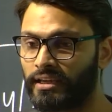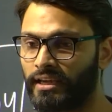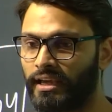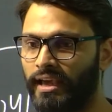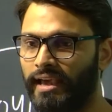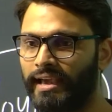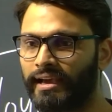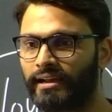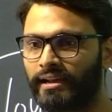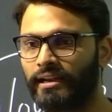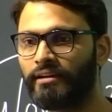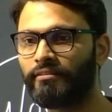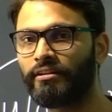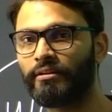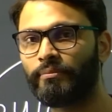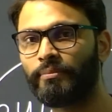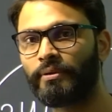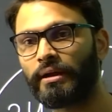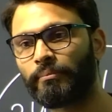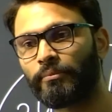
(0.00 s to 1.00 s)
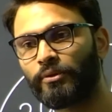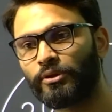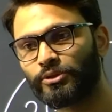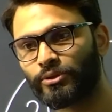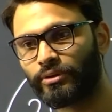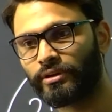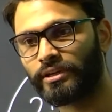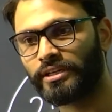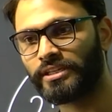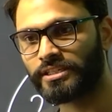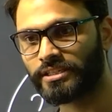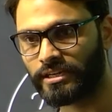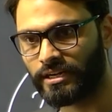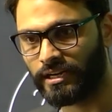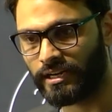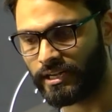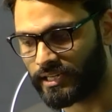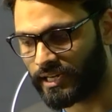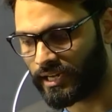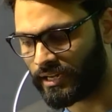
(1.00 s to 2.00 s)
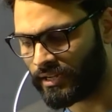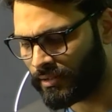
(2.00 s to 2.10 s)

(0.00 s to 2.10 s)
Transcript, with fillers: एक लेवल पर आपको शॉर्टलिस्ट कर लिया जाए